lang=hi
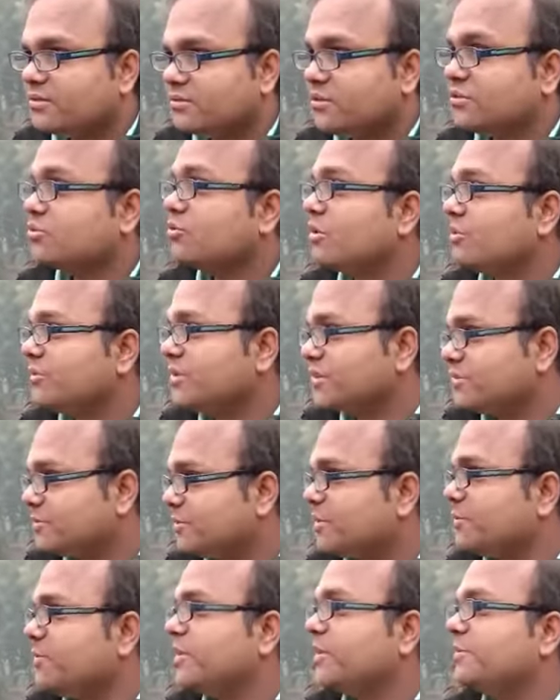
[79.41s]
जिसको हमने
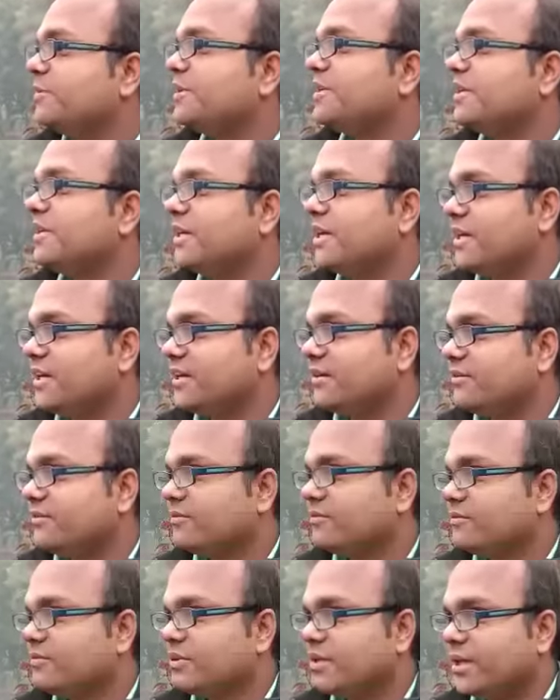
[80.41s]
एक्सपेरिमेंट भी किया है
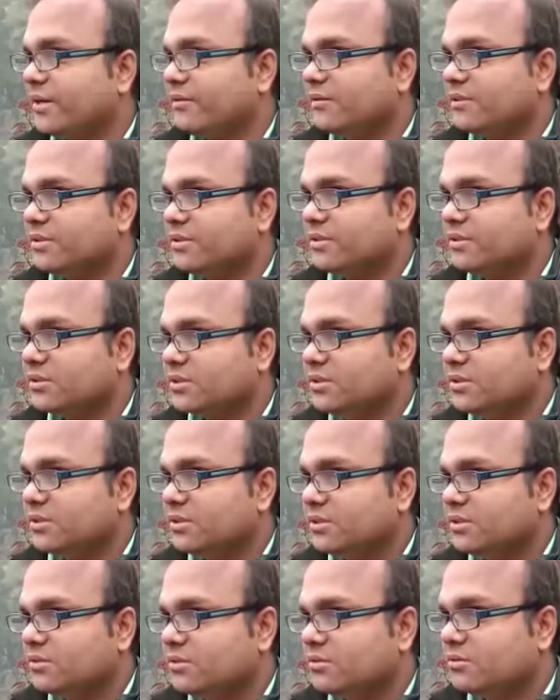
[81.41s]
काफ़ी
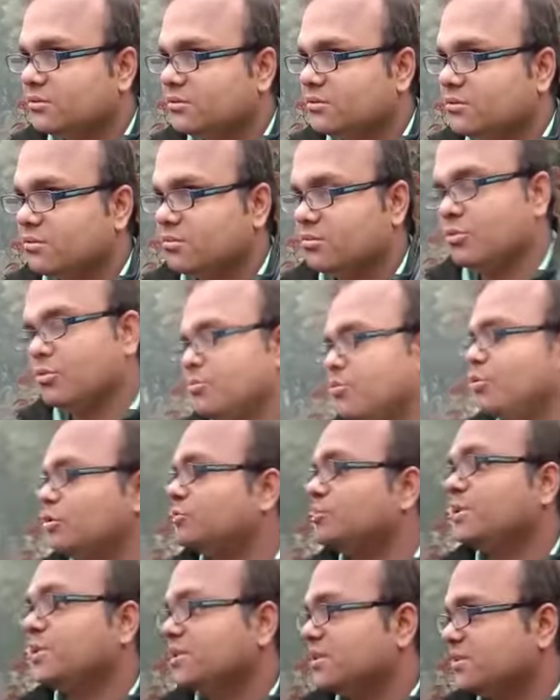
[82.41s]
तो वो
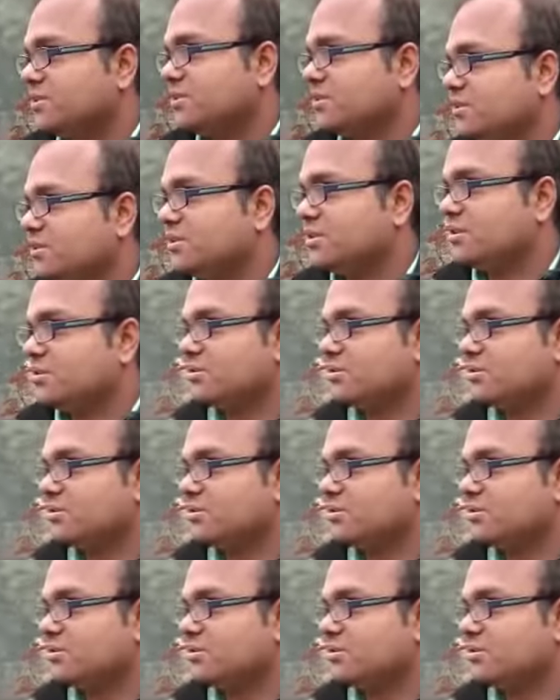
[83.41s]
बहुत बढ़िया चीज़ अच्छा तो